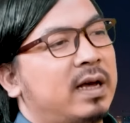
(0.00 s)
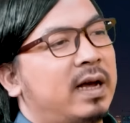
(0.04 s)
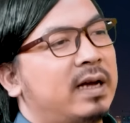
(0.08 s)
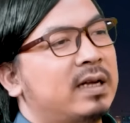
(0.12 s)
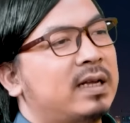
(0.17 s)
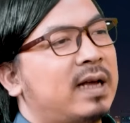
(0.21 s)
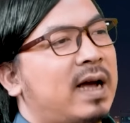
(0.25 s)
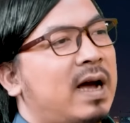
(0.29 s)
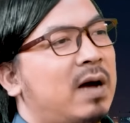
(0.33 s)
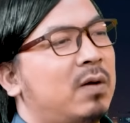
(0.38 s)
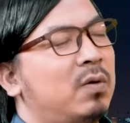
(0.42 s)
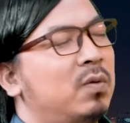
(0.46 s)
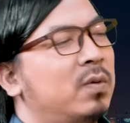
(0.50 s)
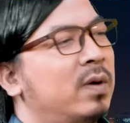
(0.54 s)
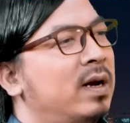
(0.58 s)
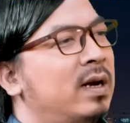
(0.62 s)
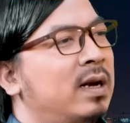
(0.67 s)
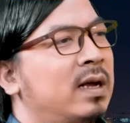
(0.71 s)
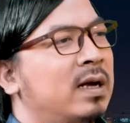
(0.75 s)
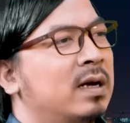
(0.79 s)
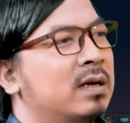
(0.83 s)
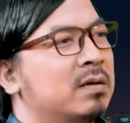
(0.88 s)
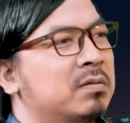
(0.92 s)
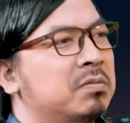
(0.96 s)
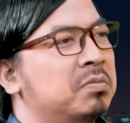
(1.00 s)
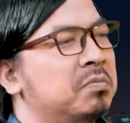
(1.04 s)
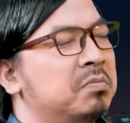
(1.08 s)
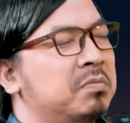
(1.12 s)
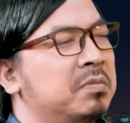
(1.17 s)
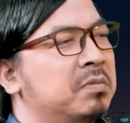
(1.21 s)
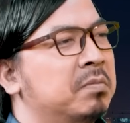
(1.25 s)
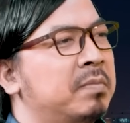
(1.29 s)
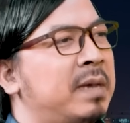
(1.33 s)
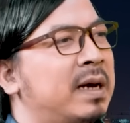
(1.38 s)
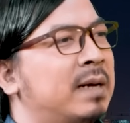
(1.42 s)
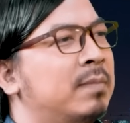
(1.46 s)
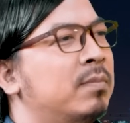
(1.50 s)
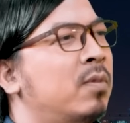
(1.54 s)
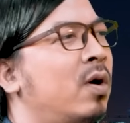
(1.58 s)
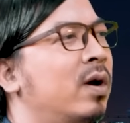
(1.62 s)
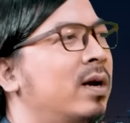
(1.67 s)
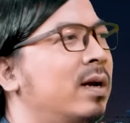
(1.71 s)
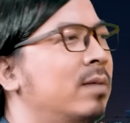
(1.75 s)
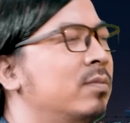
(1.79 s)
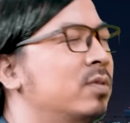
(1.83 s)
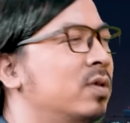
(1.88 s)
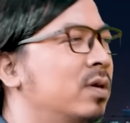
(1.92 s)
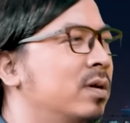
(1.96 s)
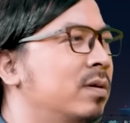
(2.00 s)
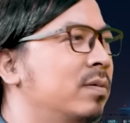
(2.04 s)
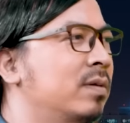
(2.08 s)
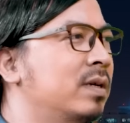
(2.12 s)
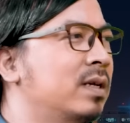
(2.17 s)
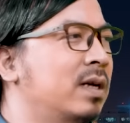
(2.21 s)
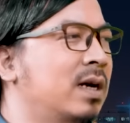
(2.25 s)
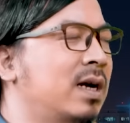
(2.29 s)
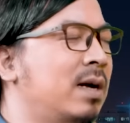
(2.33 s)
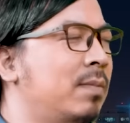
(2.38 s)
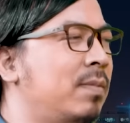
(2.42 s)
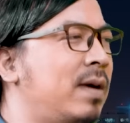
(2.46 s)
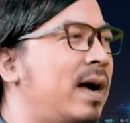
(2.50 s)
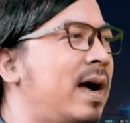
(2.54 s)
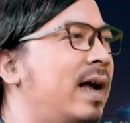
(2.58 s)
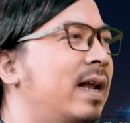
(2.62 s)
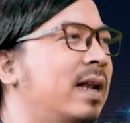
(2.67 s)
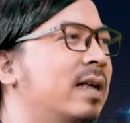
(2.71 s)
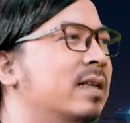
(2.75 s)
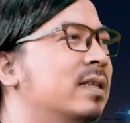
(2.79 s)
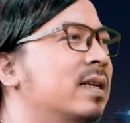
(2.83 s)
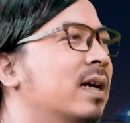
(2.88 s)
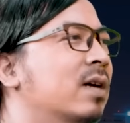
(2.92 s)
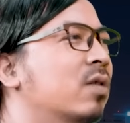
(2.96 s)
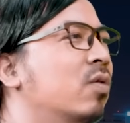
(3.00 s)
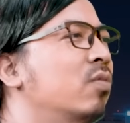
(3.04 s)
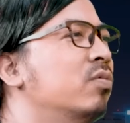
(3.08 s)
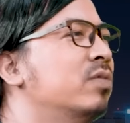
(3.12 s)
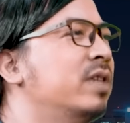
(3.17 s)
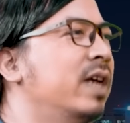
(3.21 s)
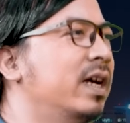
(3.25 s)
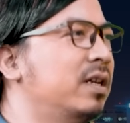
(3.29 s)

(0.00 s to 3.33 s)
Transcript: thì anh tháo lúc ấy là mệt mỏi lắm rồi bây giờ gặp ai là chắc cũng